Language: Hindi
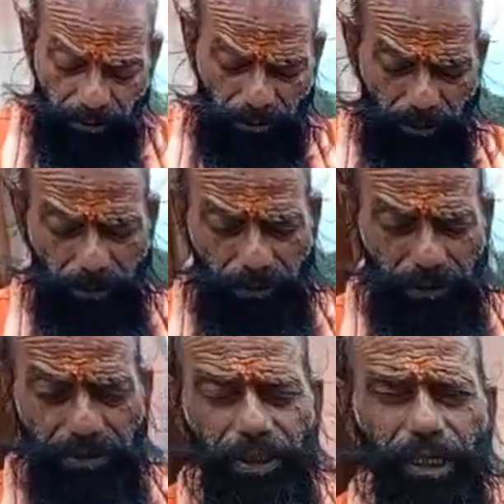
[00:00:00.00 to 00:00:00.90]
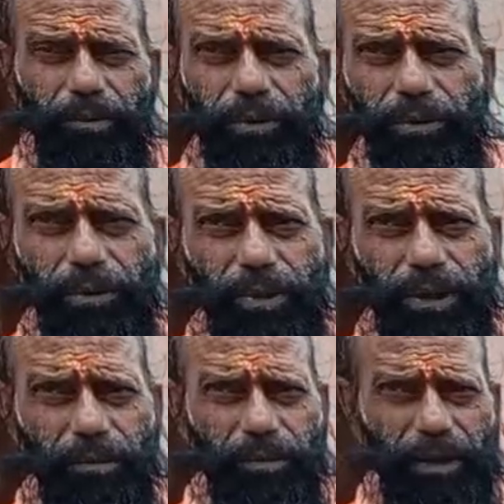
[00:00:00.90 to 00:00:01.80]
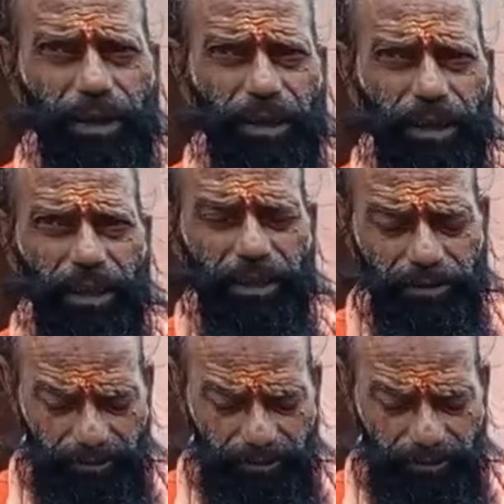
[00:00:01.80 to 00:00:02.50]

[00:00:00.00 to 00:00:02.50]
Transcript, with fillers: तो तीन साल में उसको ख़त्म कर देता है